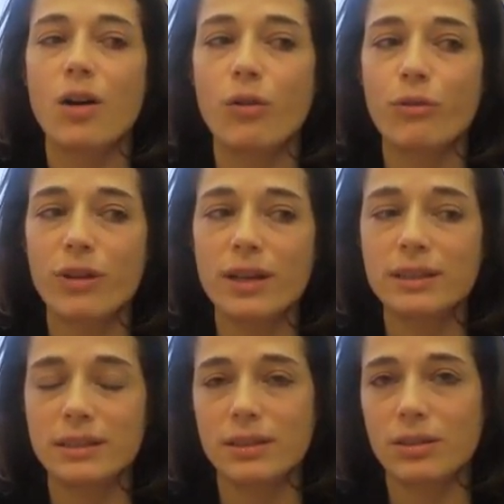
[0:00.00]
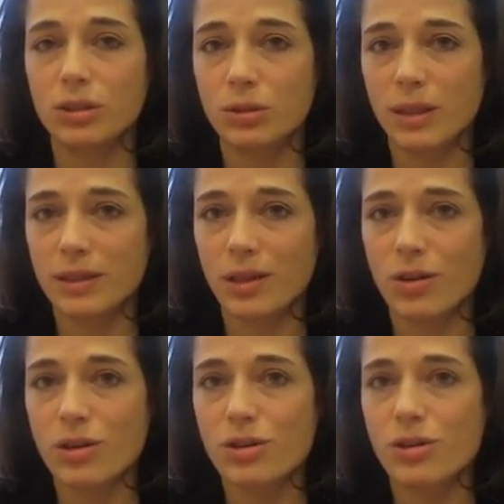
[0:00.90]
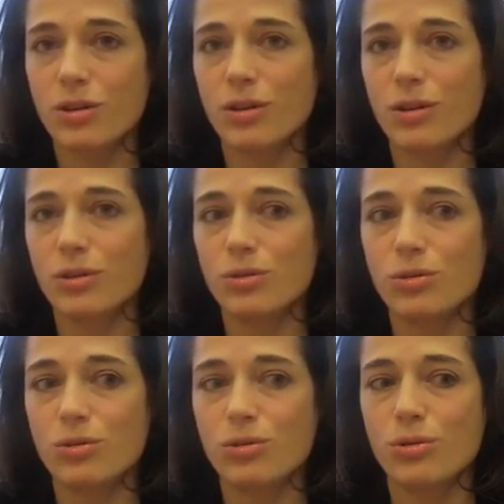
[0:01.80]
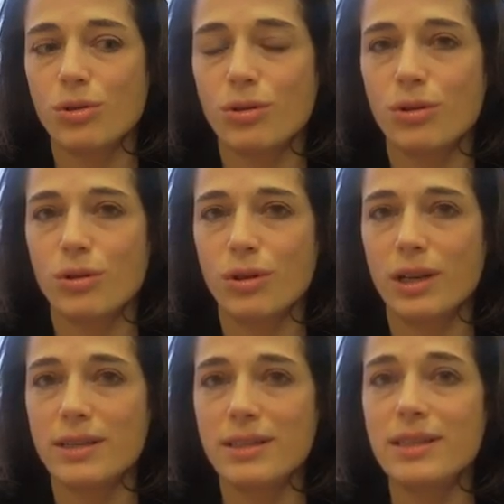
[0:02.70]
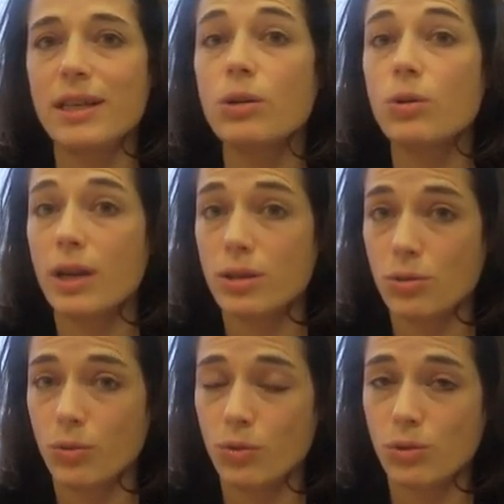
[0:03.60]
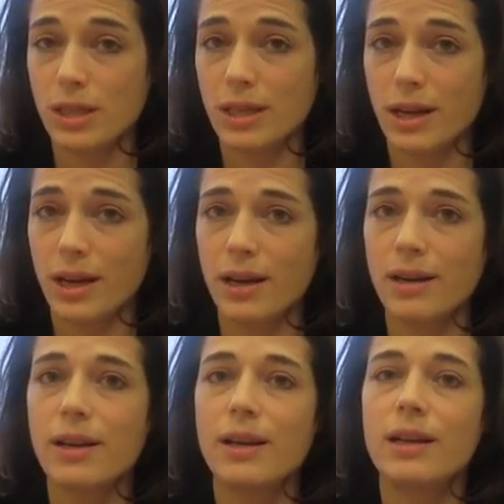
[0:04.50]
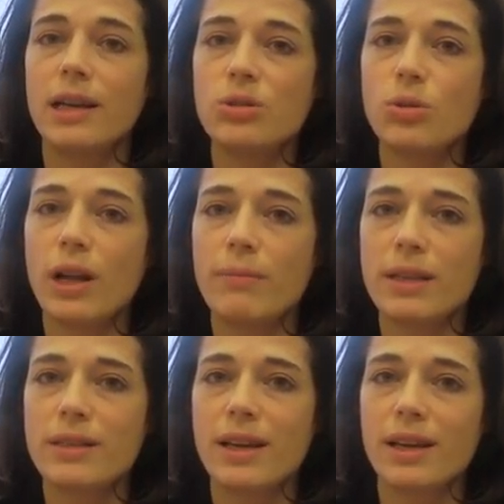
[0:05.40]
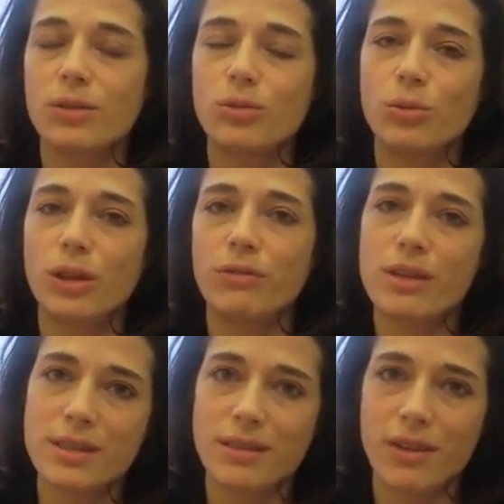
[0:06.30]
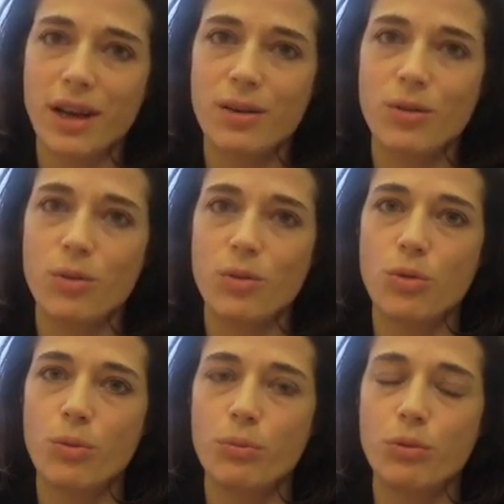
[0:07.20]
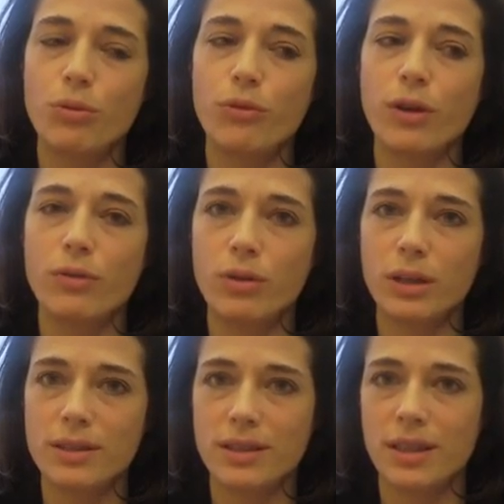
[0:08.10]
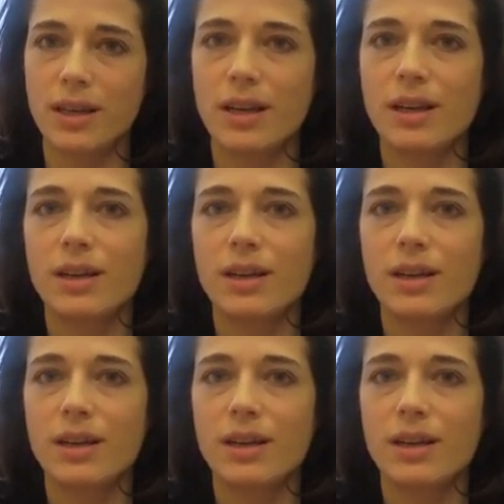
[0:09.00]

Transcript: Enfin, euh, je m'interroge euh, sur euh, les circulations musicales et sur la manière dont les festivals ont pu favoriser